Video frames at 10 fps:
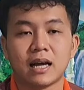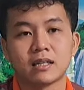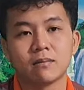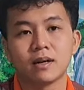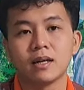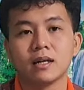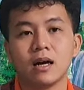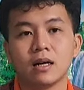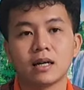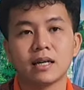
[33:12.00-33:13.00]
là không còn sạn
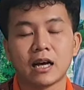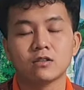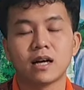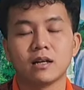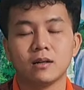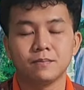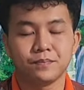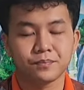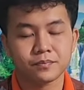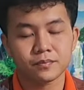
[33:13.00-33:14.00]
thận trong cái
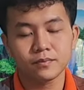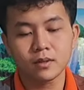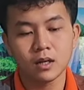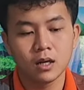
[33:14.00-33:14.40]
thận của ta nữa.